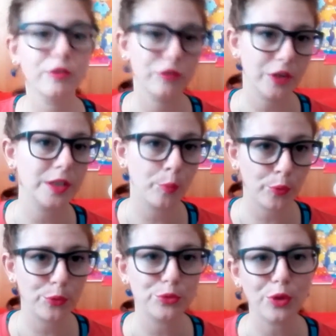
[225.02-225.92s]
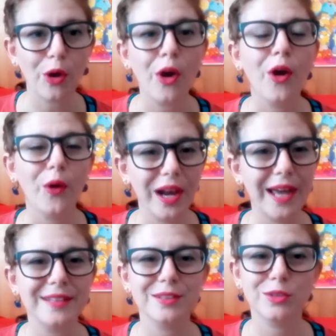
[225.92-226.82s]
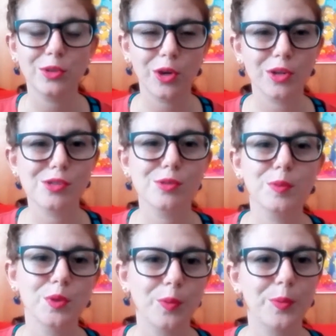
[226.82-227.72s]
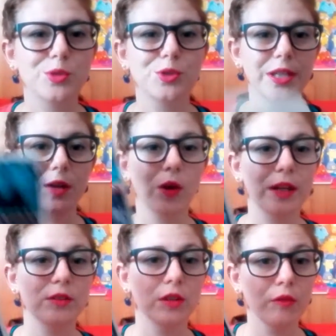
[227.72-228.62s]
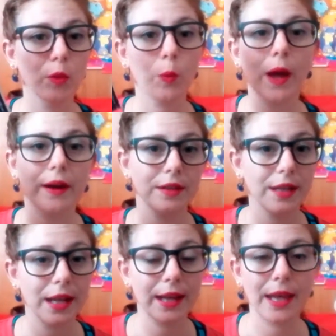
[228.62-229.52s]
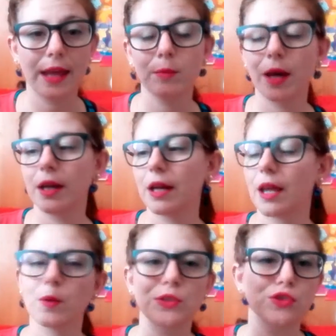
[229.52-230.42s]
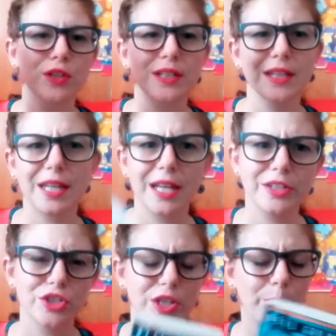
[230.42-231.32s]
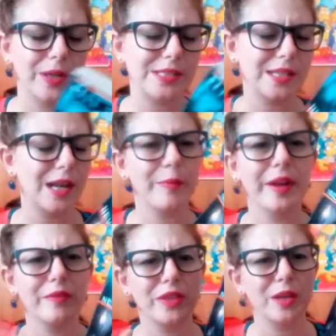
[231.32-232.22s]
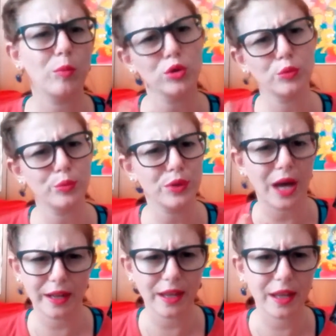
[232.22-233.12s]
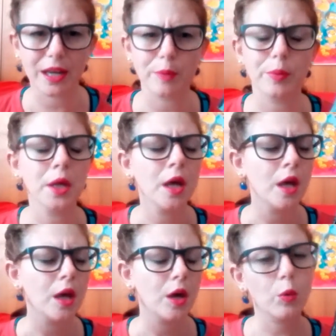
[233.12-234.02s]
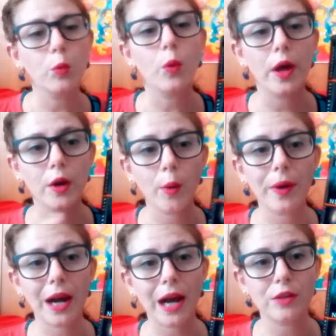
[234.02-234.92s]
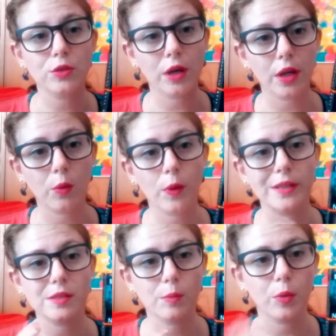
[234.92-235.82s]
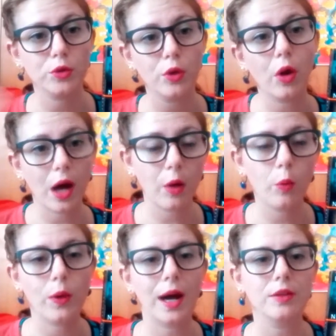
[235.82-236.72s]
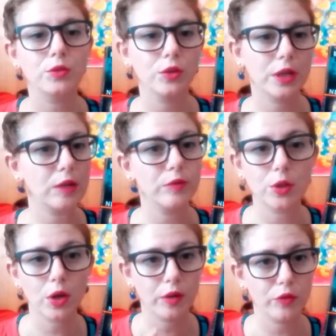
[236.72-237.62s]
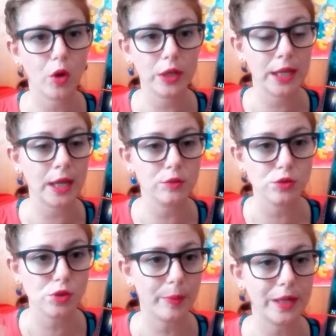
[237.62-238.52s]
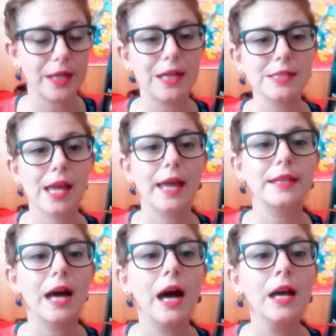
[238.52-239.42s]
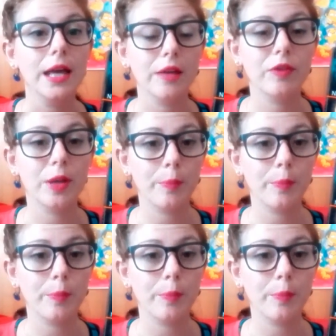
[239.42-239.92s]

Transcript: e infatti appunto ho letto subito dopo Joe Hill ho letto Neverwhere di Neil Gaiman che è una sorta di Alice nel Paese della Meraviglia molto più dark e creepy. Comunque ne ho parlato anche questo in modo accurato nel video che vi ho linkato sopra nella scheda e ve ne